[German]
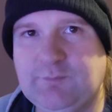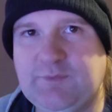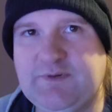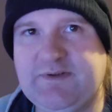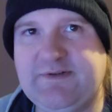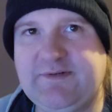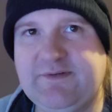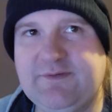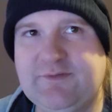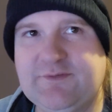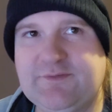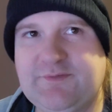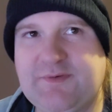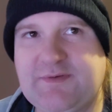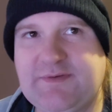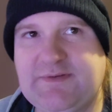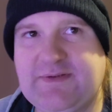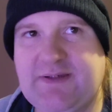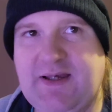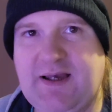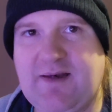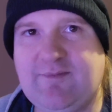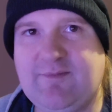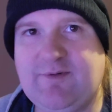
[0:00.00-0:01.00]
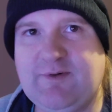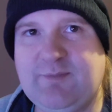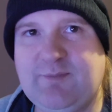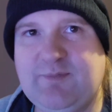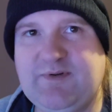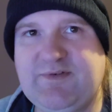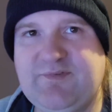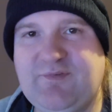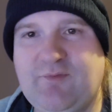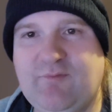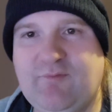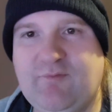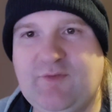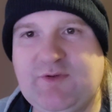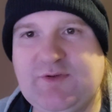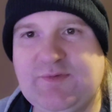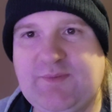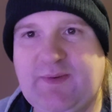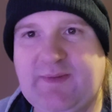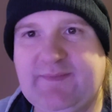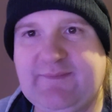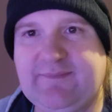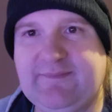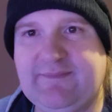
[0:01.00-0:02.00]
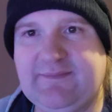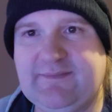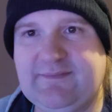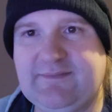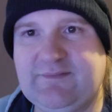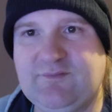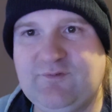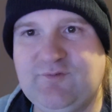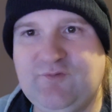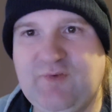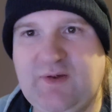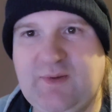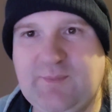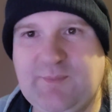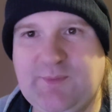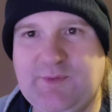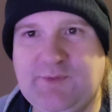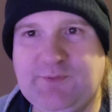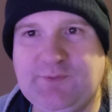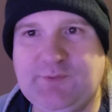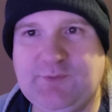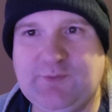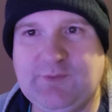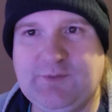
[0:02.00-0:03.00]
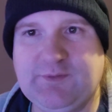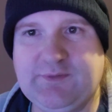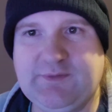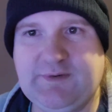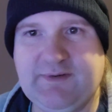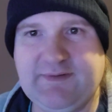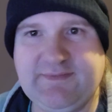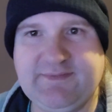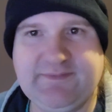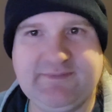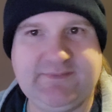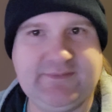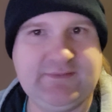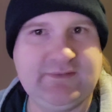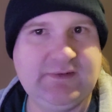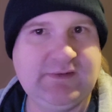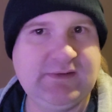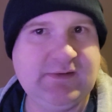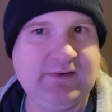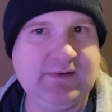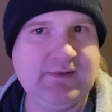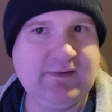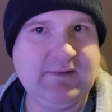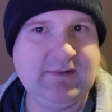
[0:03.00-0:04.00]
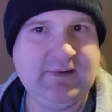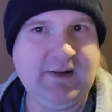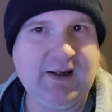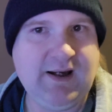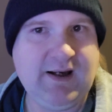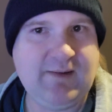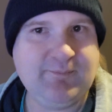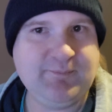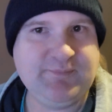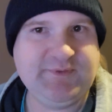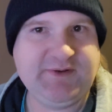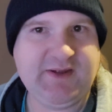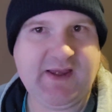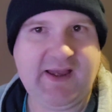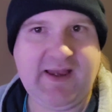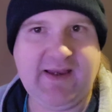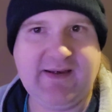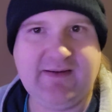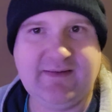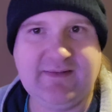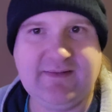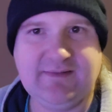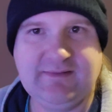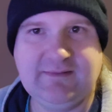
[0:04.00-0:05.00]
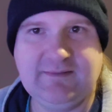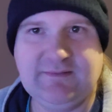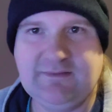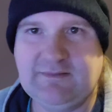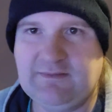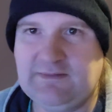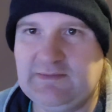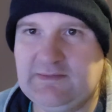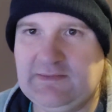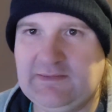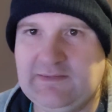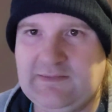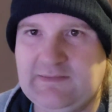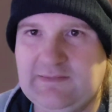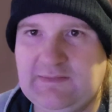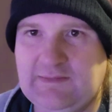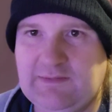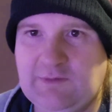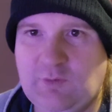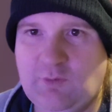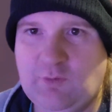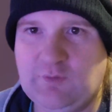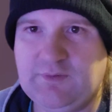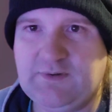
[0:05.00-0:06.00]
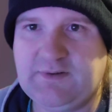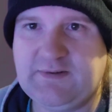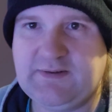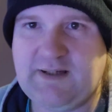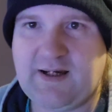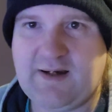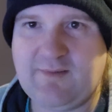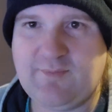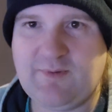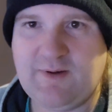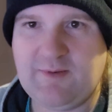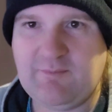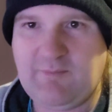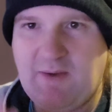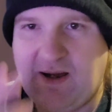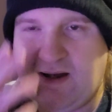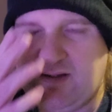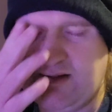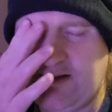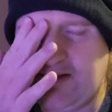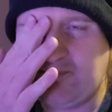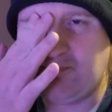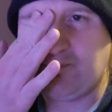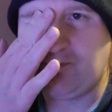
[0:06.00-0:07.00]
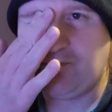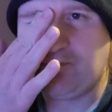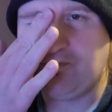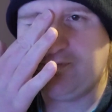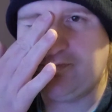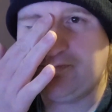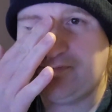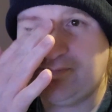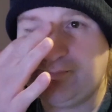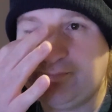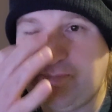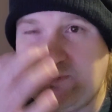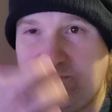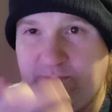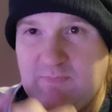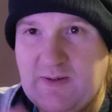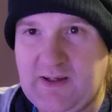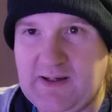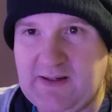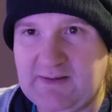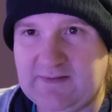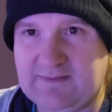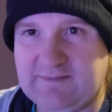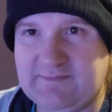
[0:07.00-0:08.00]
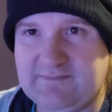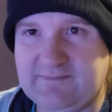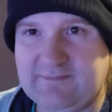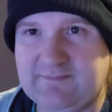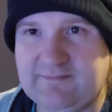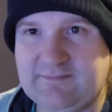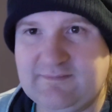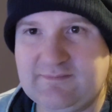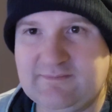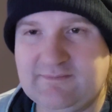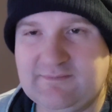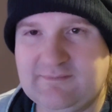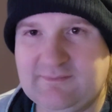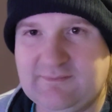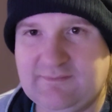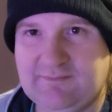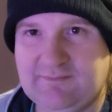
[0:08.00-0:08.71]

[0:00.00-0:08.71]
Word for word: beziehungsweise habe ich bis 25. Februar noch das ab 3 und ich habe im Angebot bemerkt,